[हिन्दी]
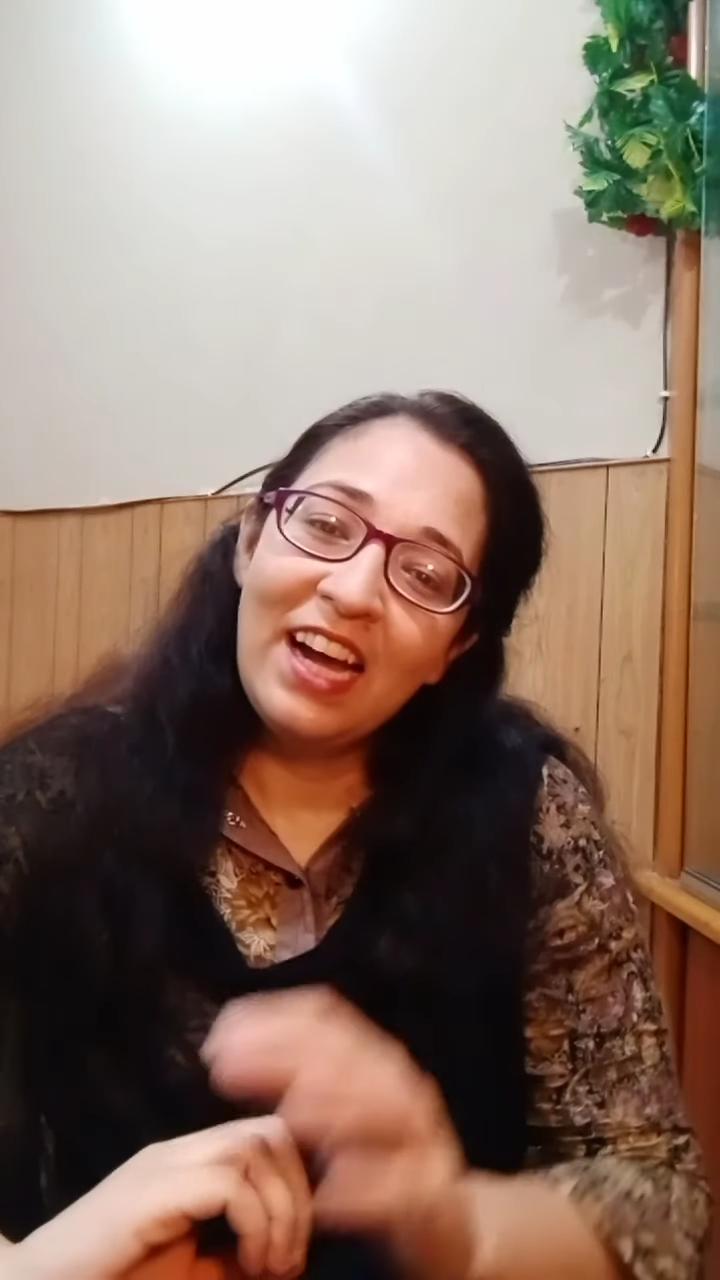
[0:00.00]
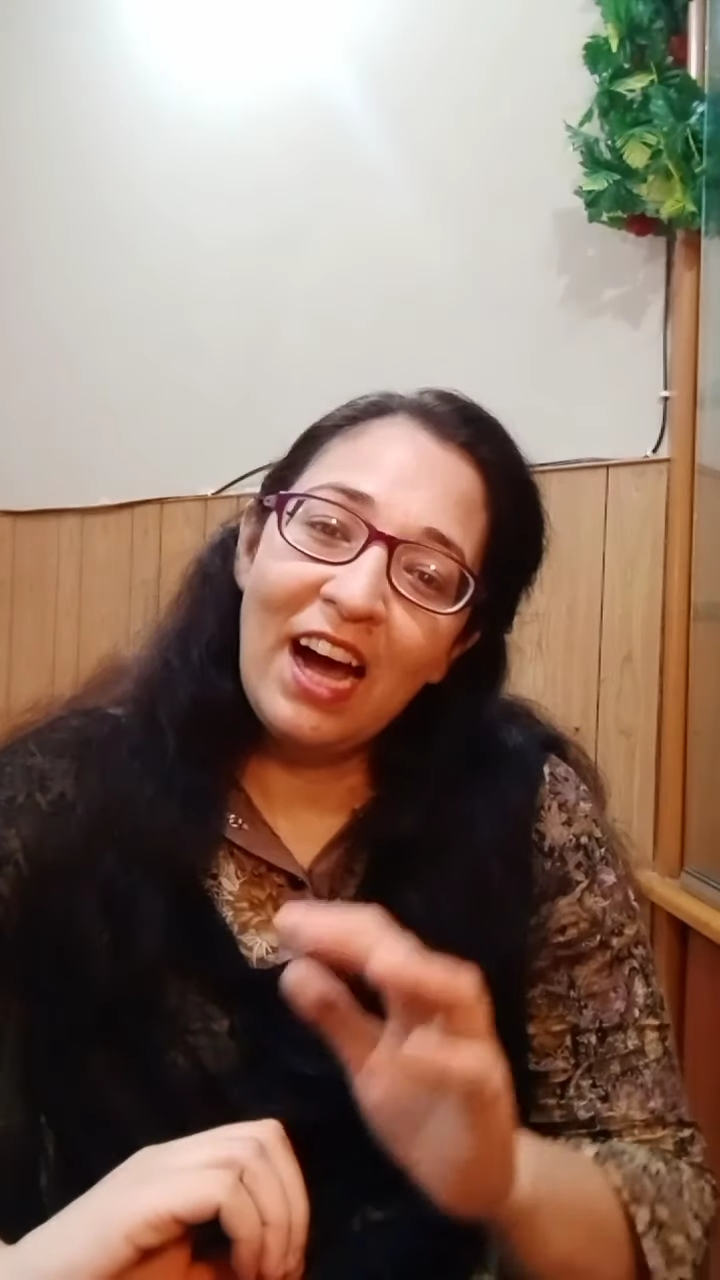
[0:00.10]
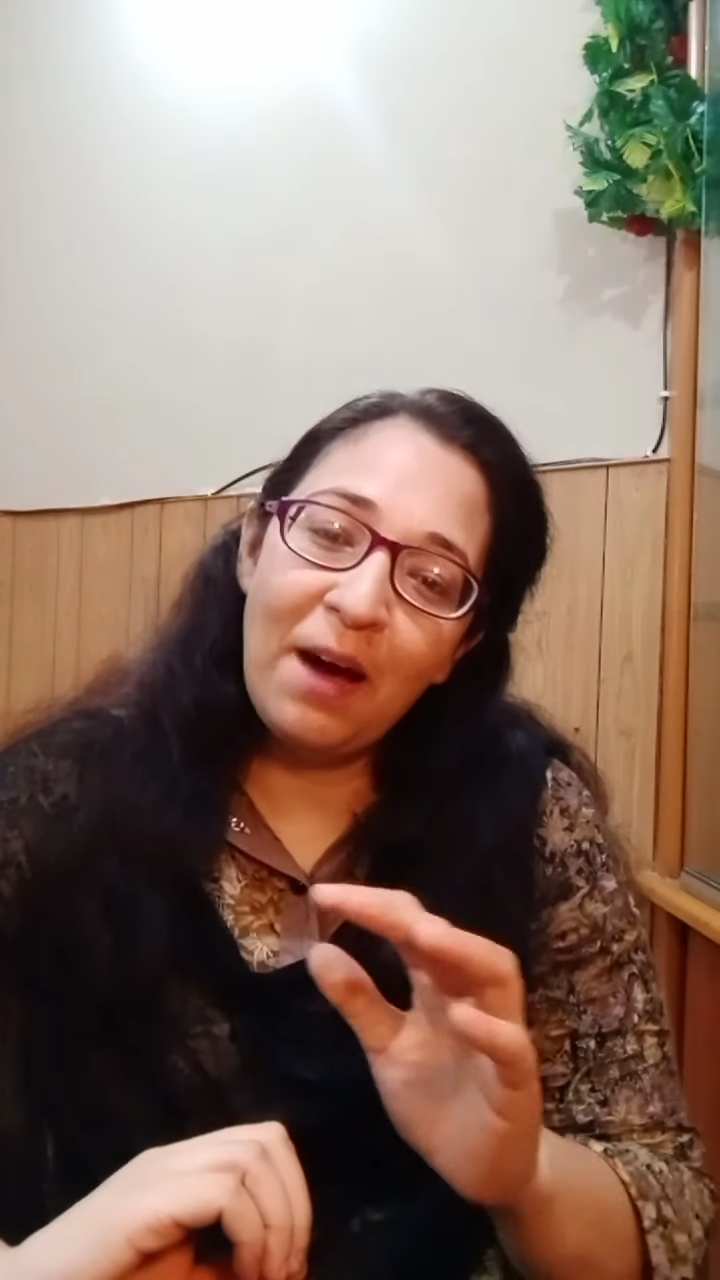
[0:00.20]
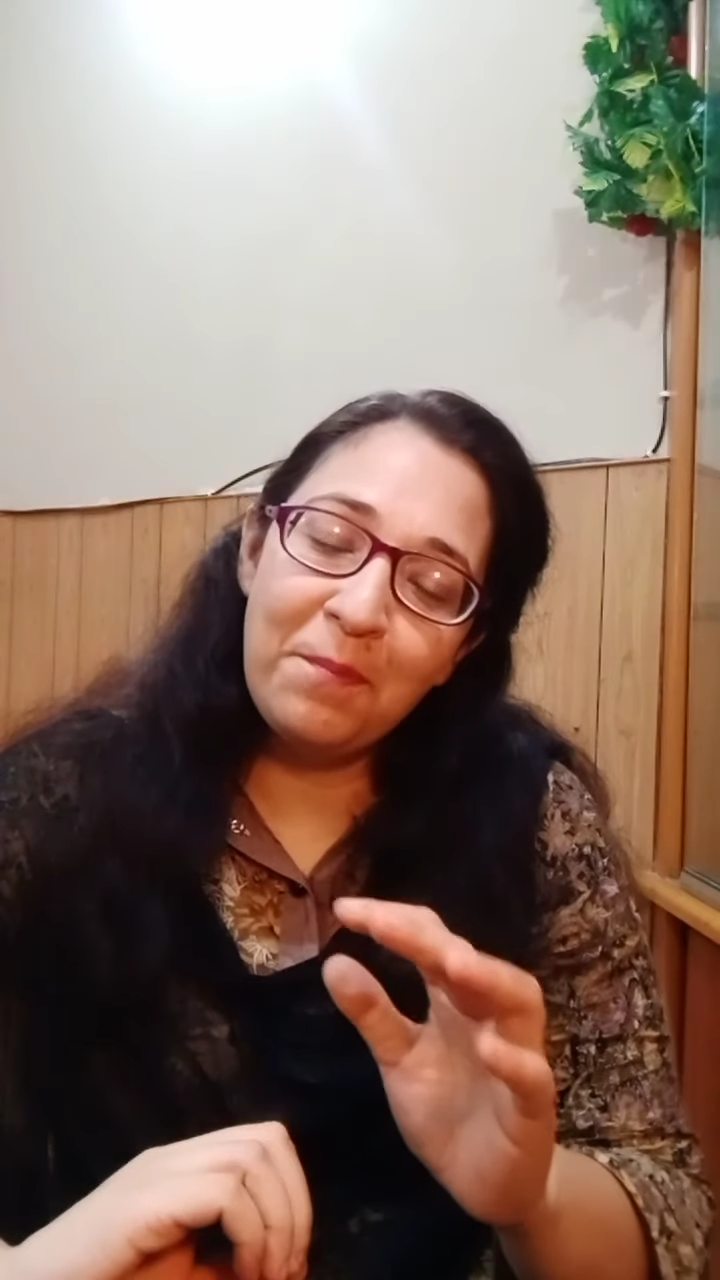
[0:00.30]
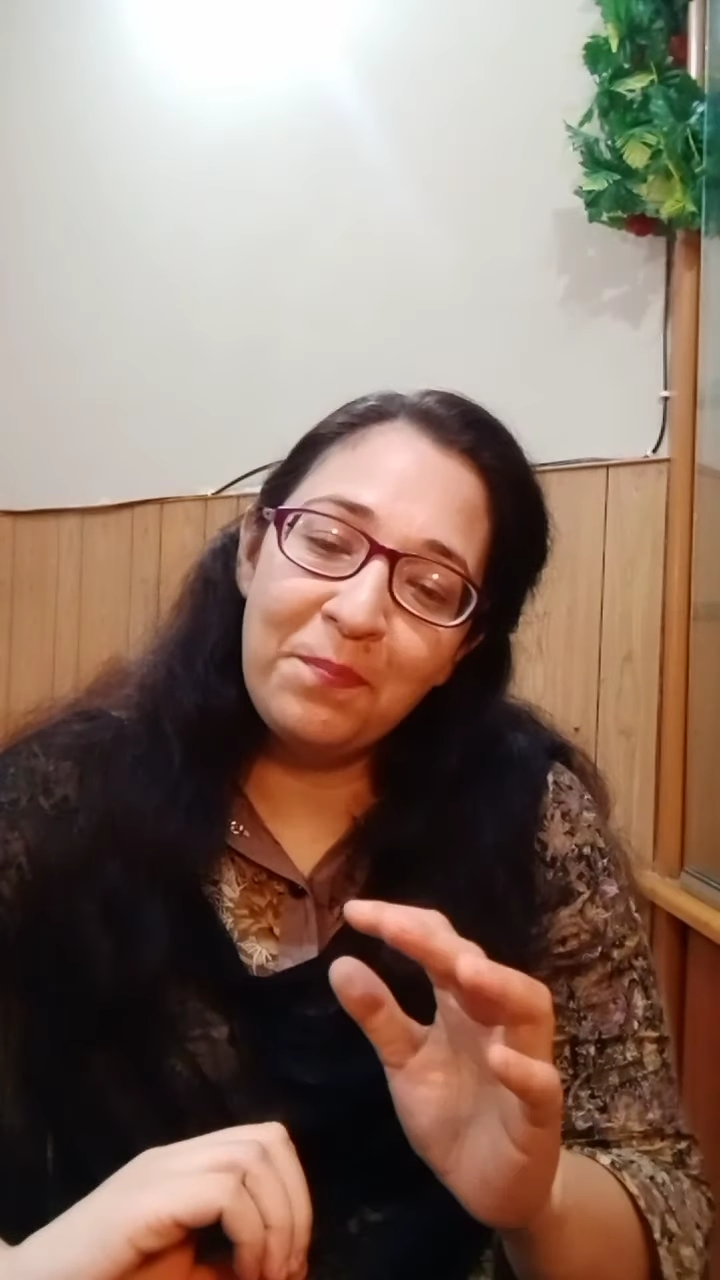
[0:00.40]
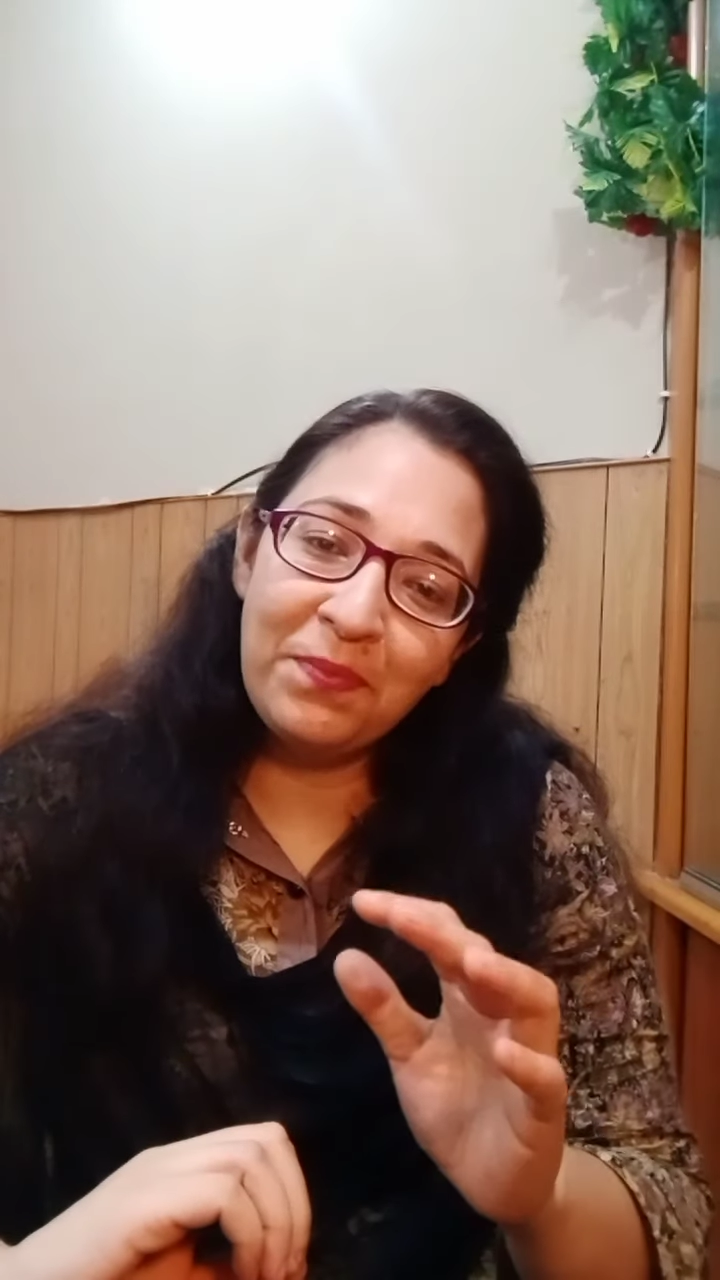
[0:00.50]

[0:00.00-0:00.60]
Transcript: हम